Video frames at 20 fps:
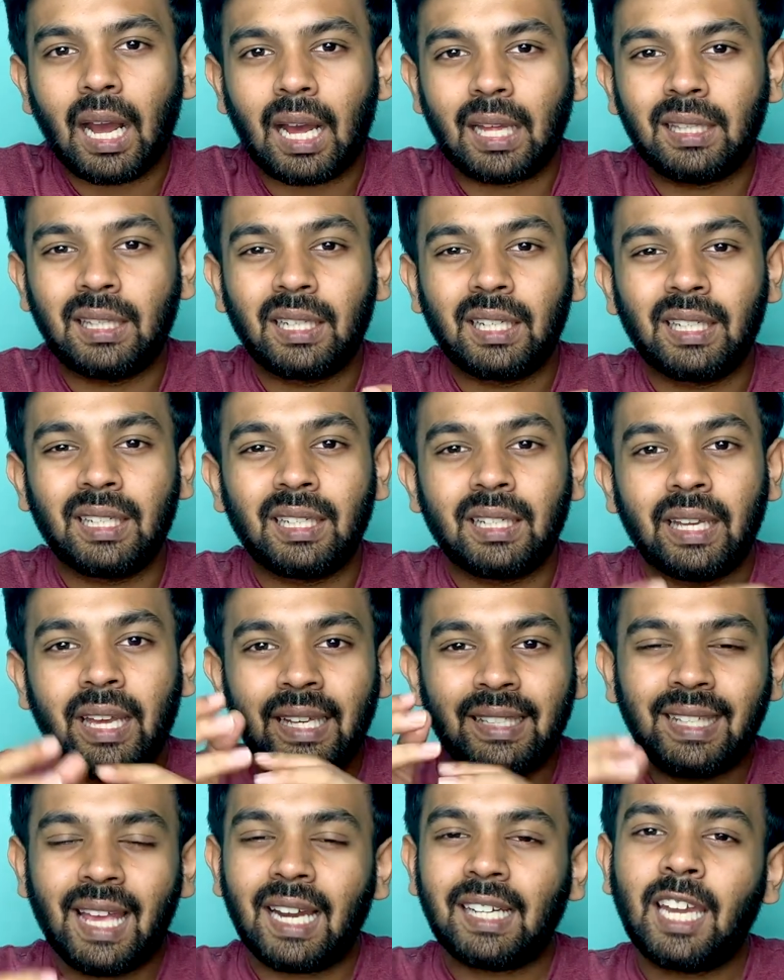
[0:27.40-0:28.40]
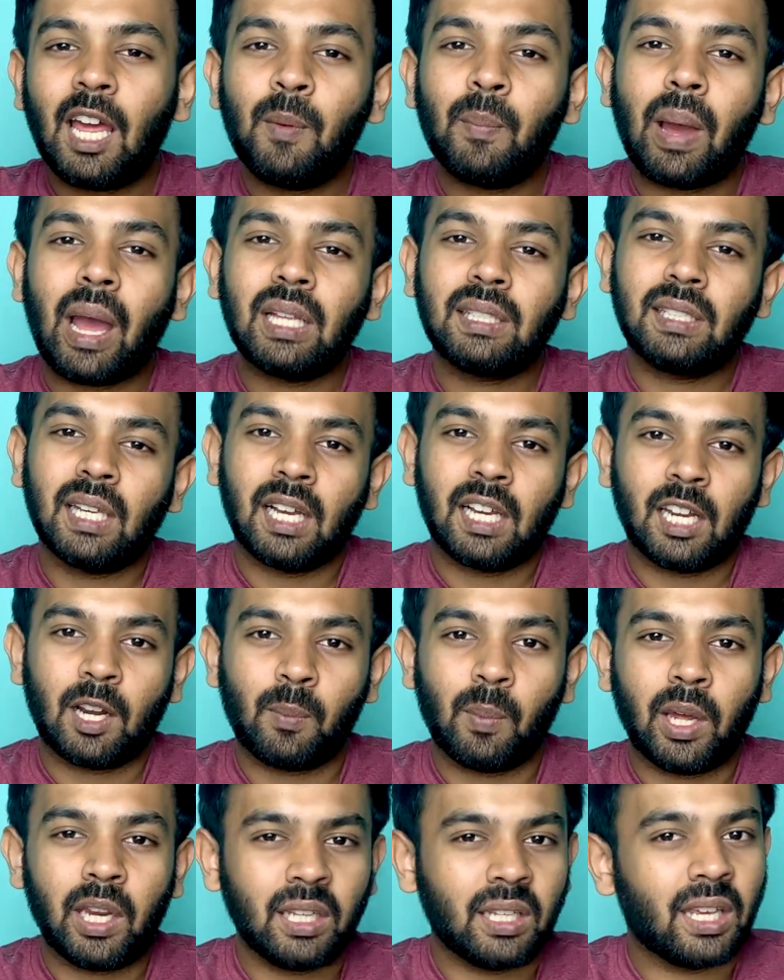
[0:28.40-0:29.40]
அதுக்கு எக்ஸாக்டாக மேட்ச் ஆகிற
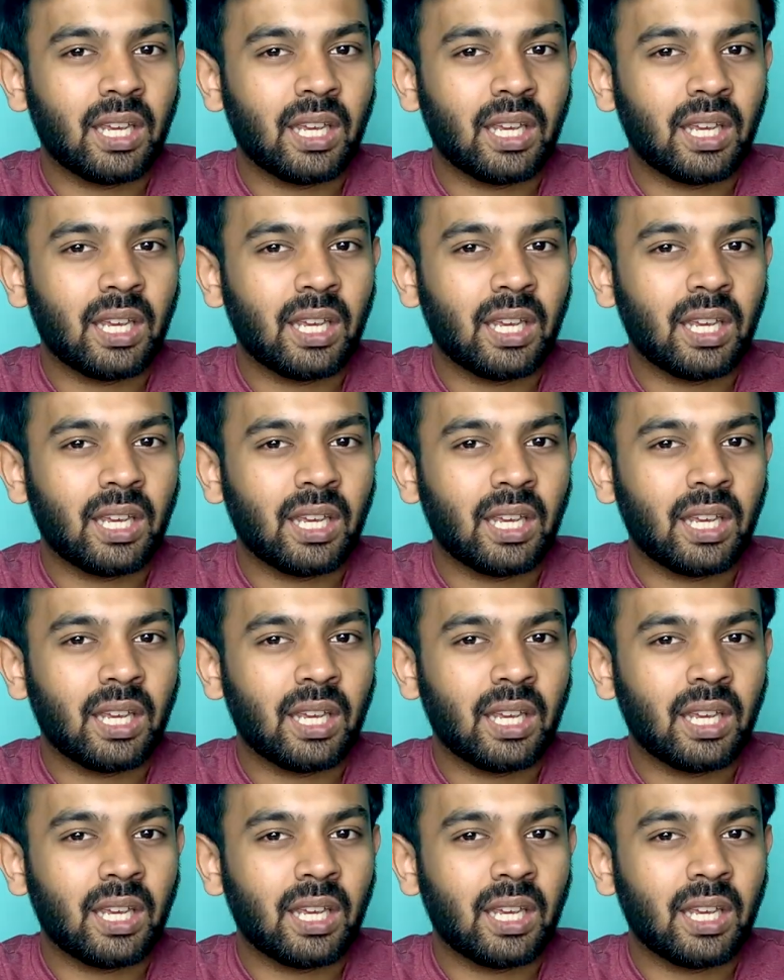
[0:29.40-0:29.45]
மாதிரி